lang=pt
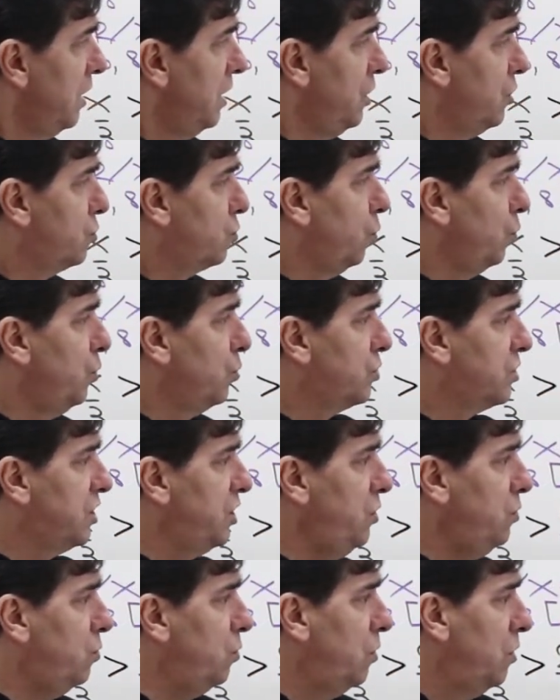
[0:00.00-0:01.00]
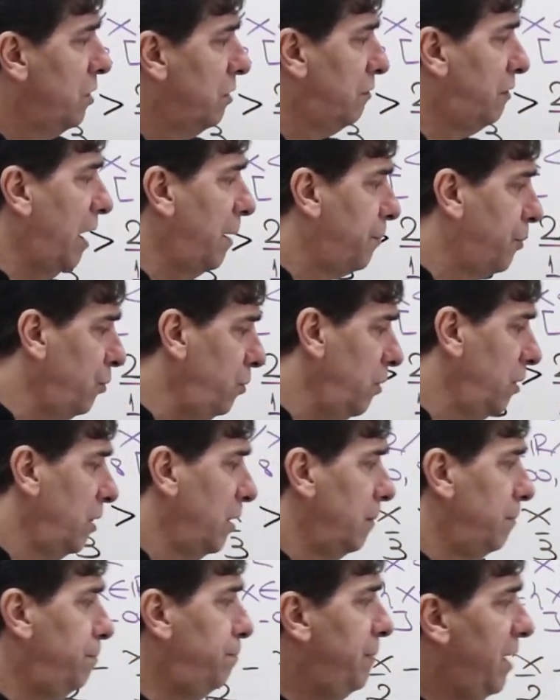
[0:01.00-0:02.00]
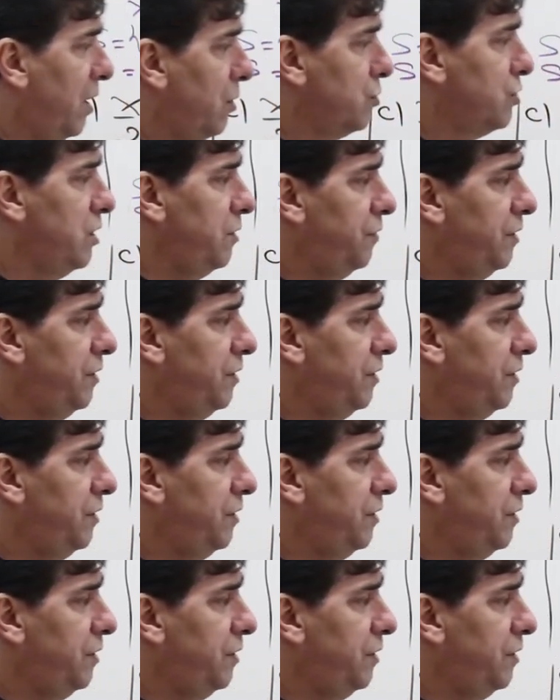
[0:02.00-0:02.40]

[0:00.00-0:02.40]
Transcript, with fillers: exclui o 5, vai para o menos